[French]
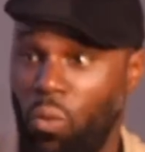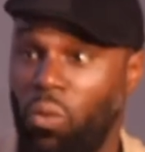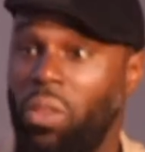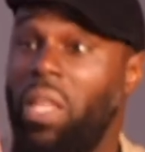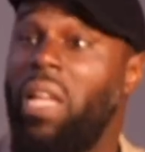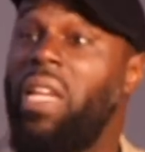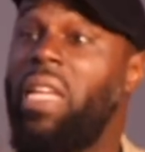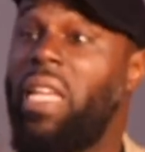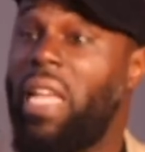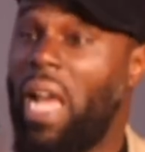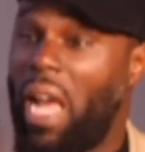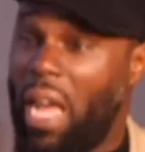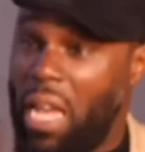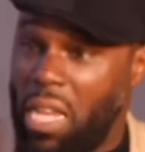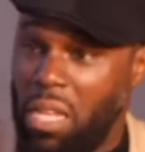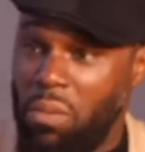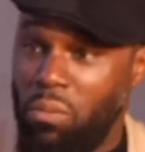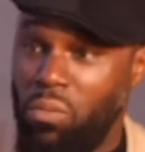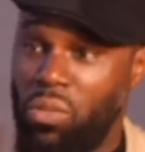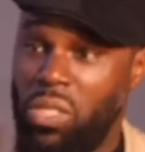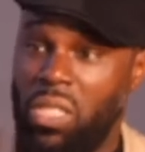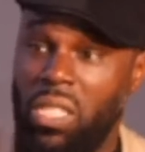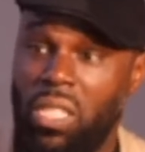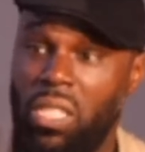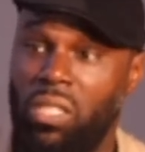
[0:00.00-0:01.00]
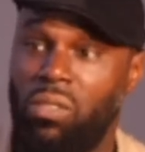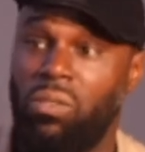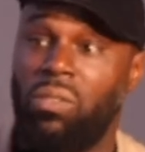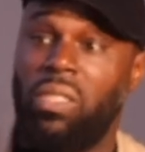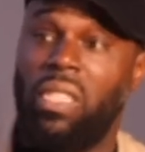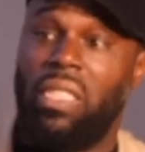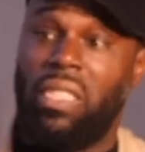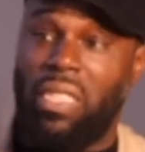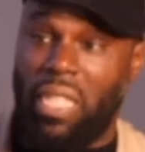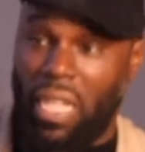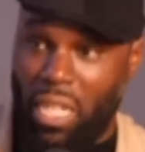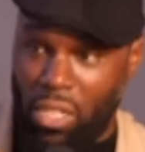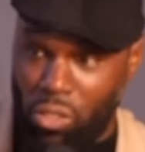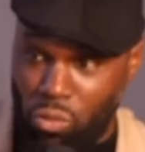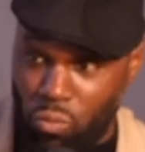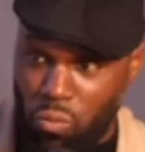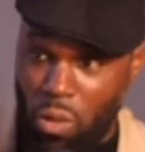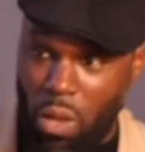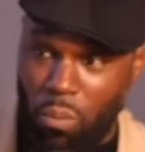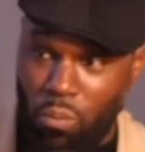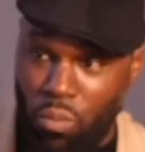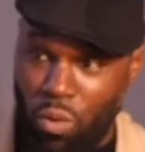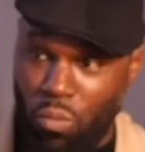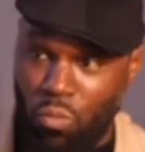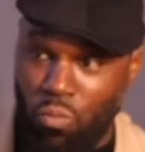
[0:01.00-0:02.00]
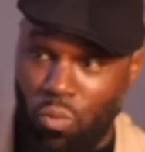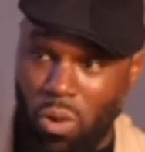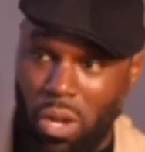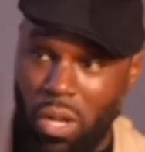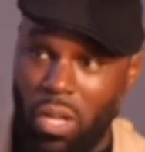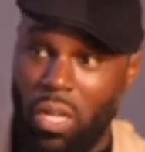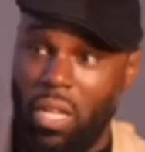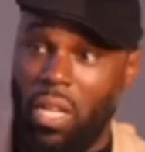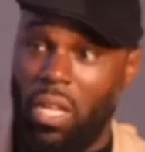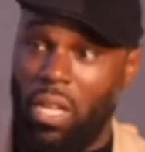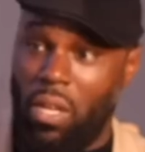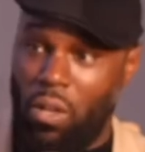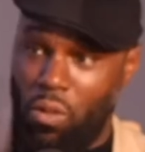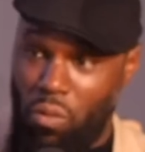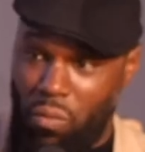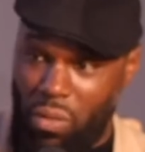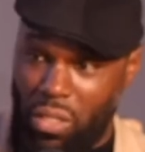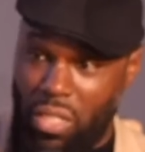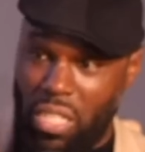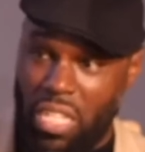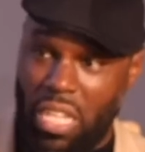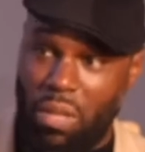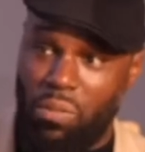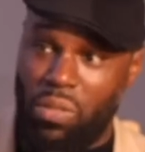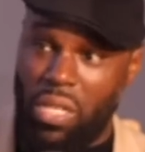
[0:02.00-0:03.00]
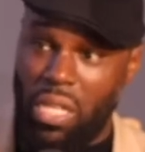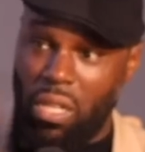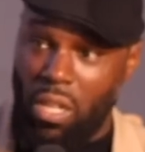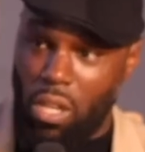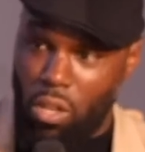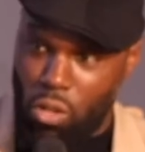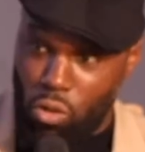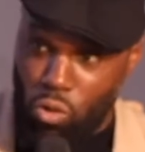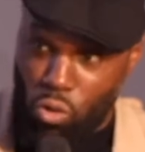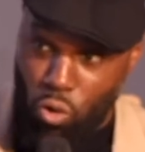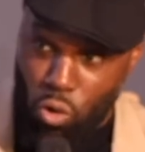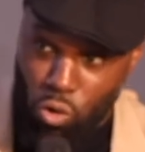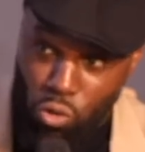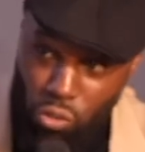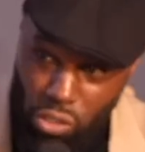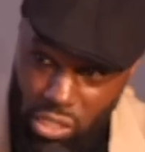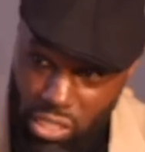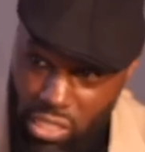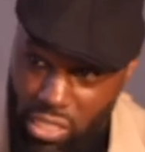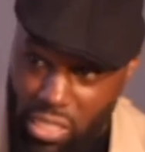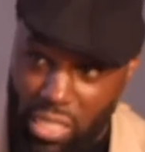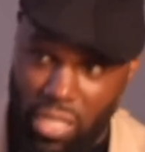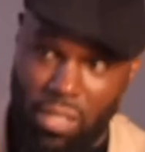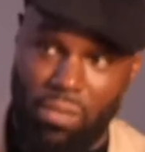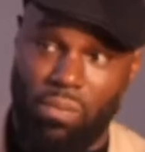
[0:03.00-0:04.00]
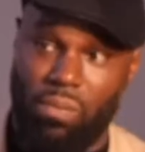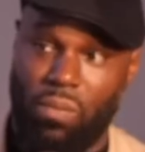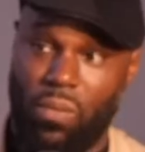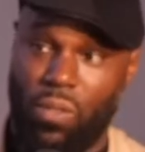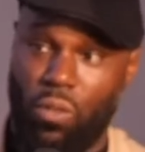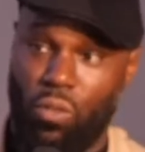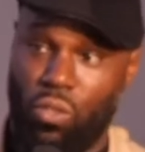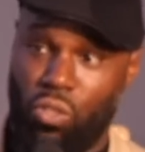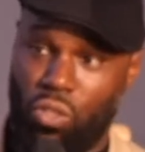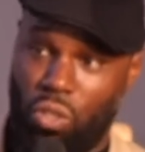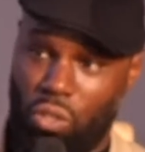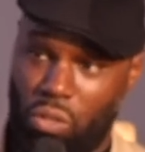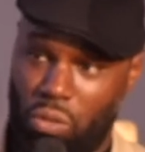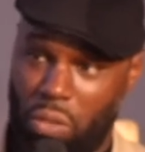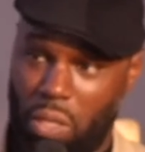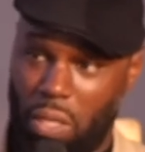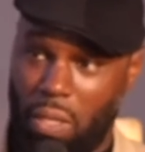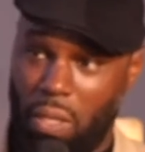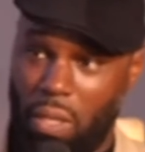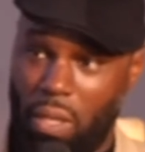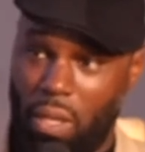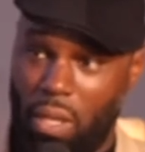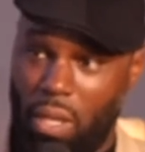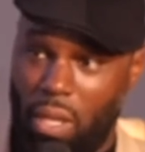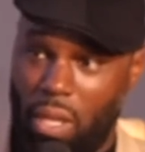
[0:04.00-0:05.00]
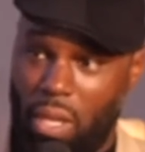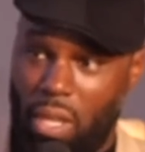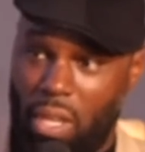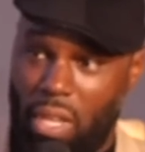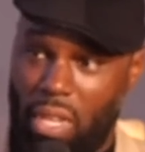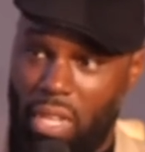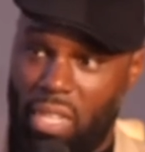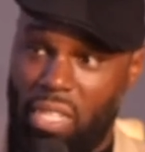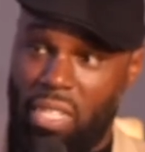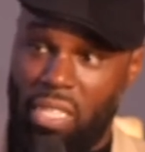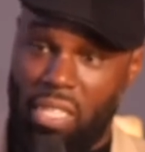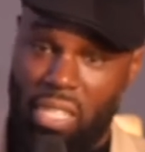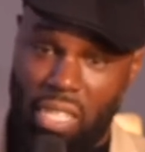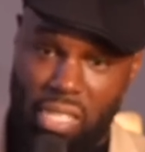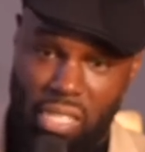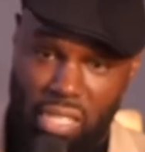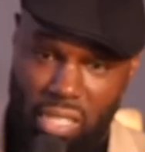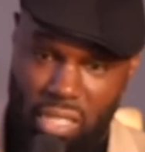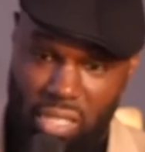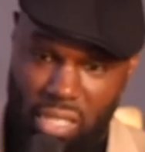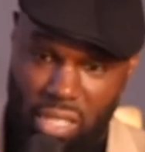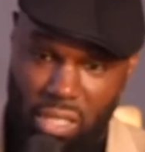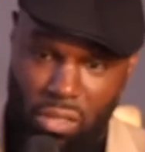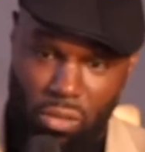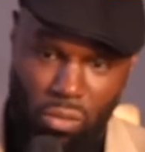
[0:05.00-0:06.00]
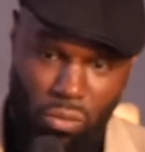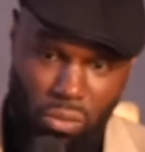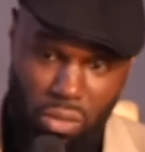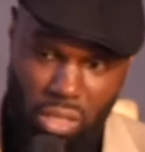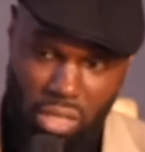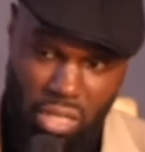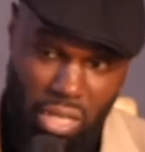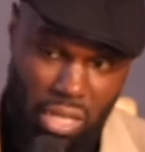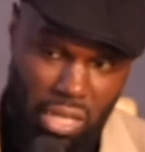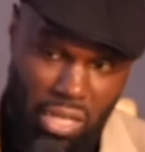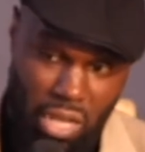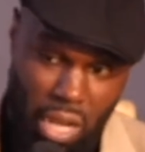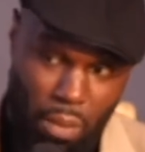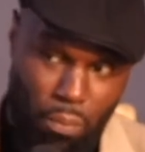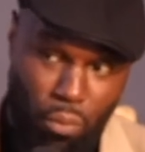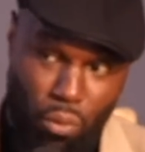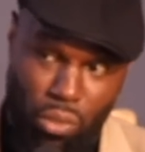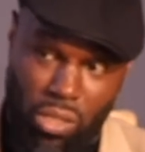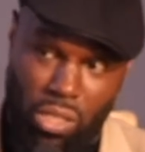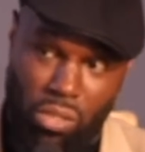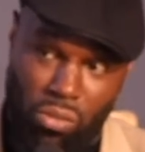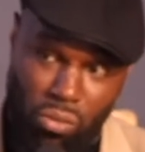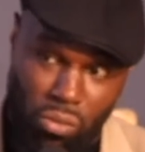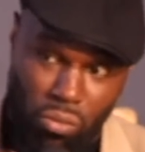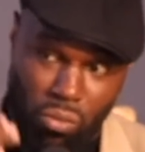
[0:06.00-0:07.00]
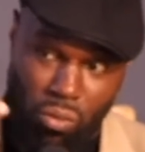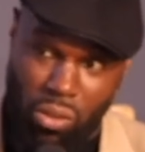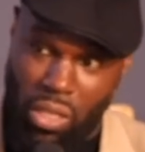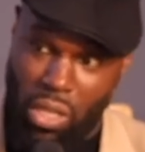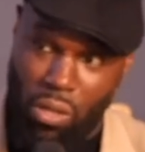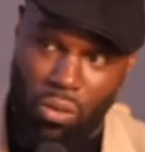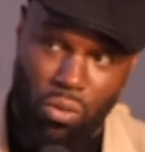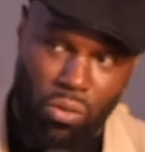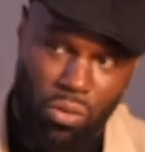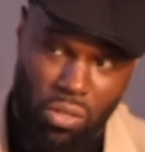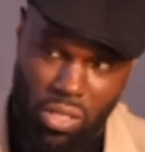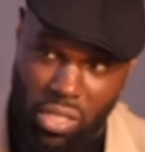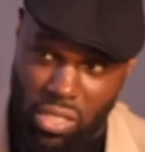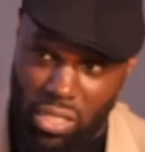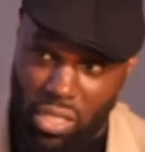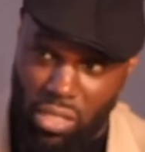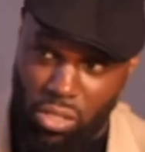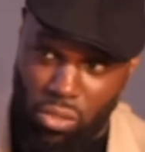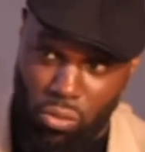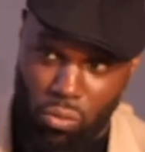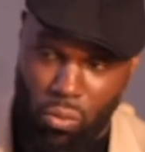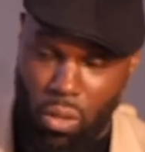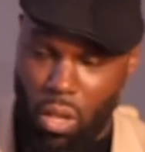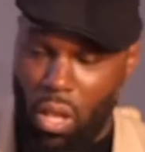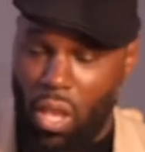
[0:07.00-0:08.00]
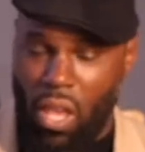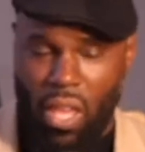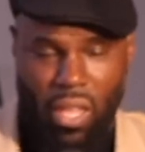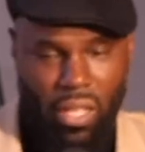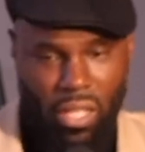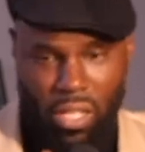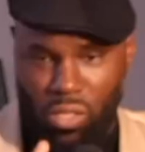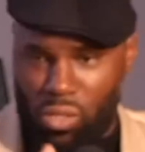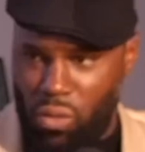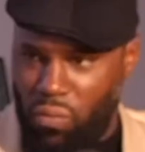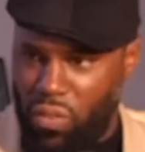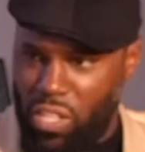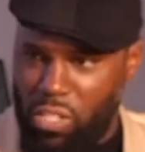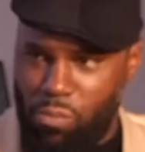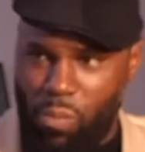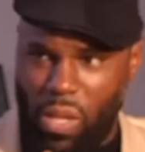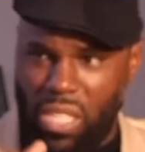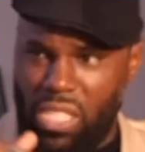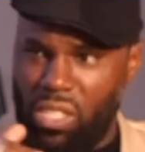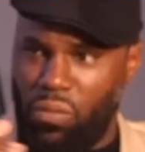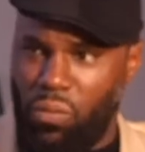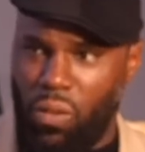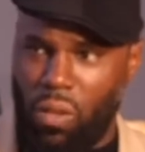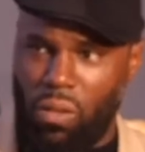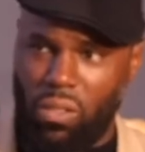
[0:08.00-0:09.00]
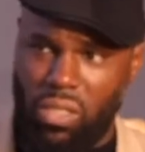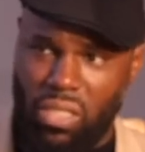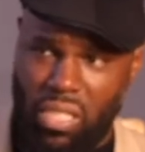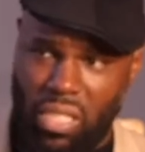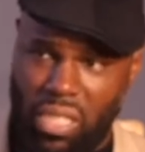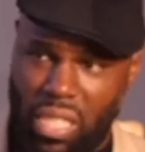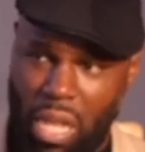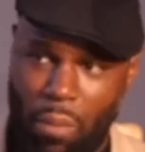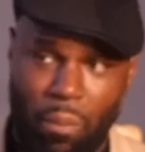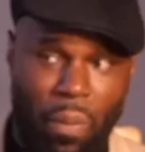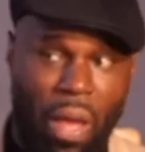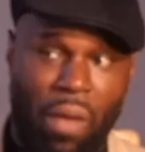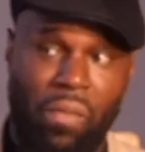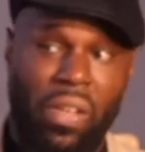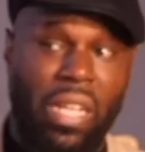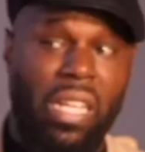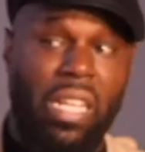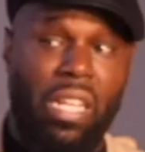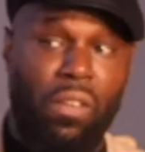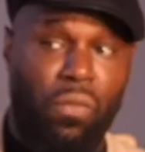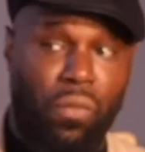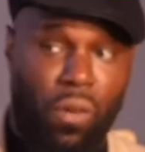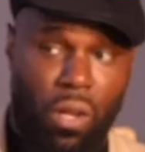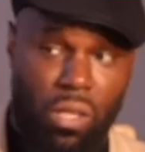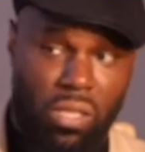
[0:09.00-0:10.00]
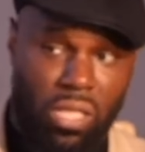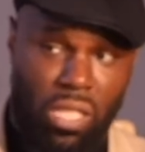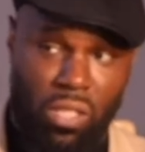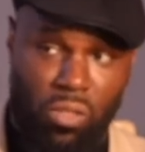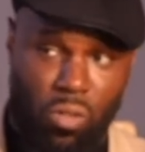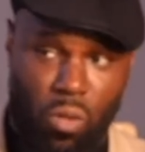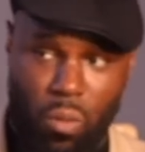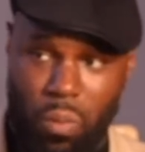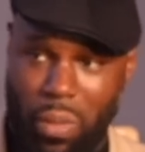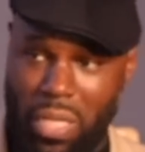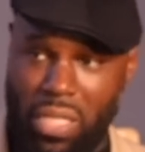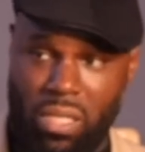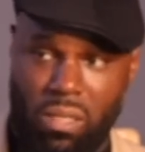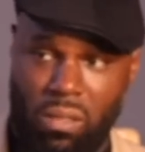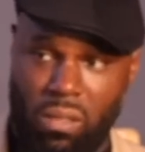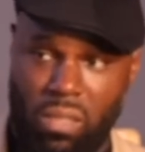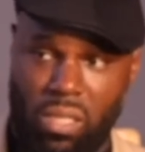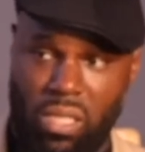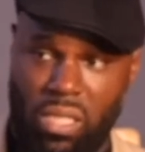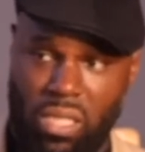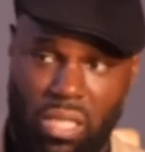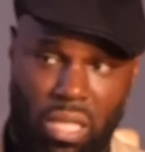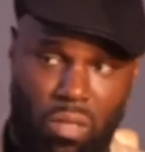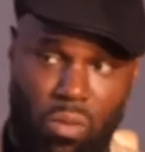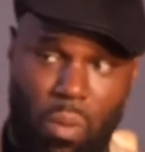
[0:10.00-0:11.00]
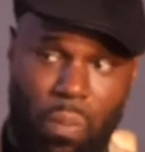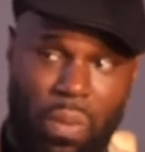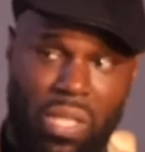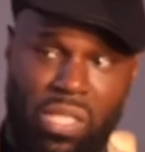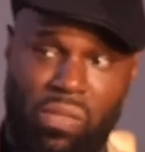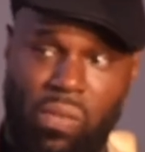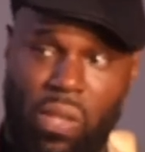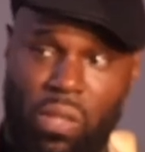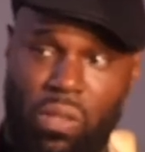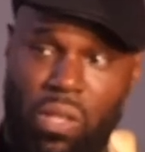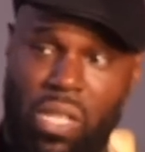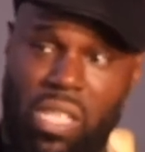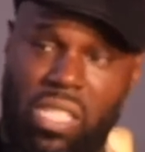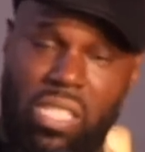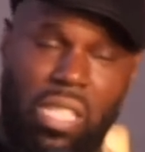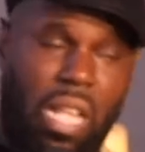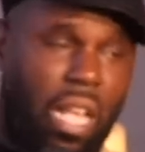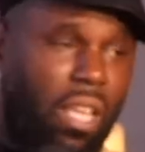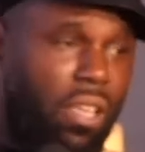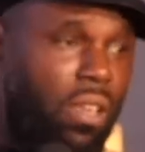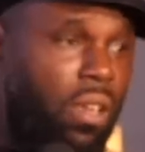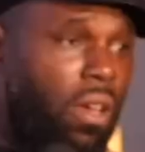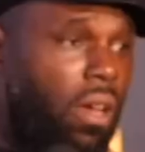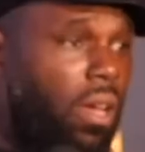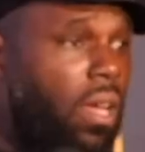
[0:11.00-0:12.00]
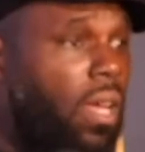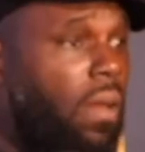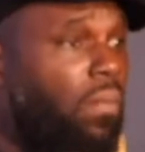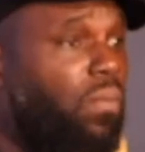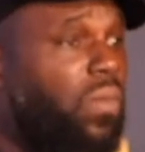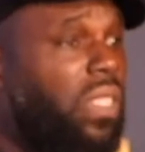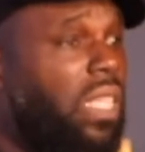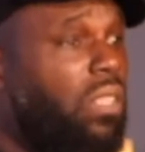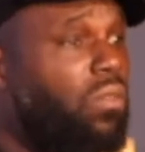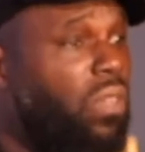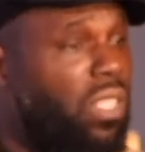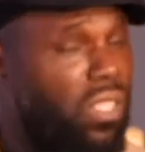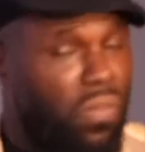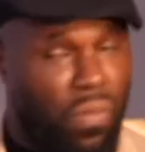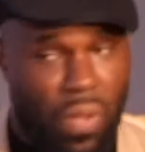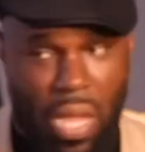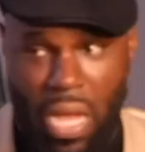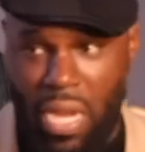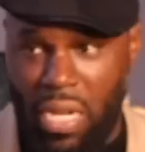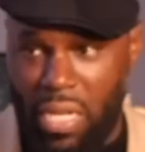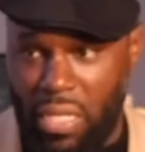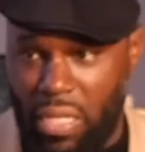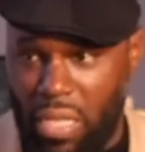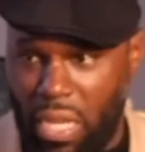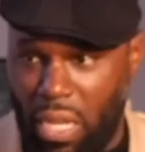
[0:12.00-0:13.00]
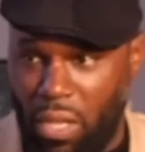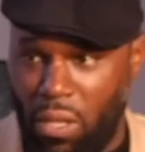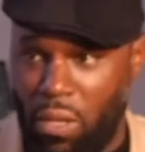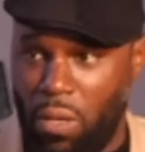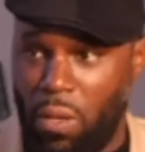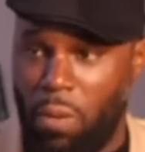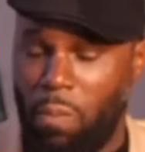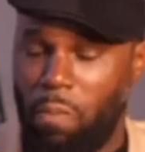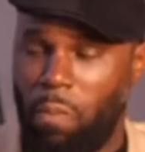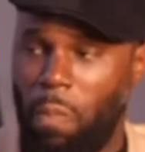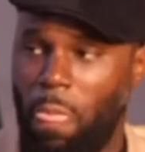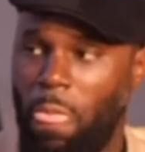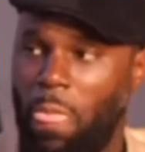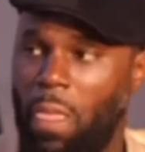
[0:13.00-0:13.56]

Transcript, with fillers: On a les Caraïbes aussi, qui sont des territoires, pour moi, au XXIe siècle, colonisés aujourd'hui et qui nécessite donc qu'il y ait un processus de décolonisation, qui se fasse par différentes étapes avec les forces qui sont en présence. Ça ne doit pas se faire de l'extérieur, ça doit se faire à l'intérieur.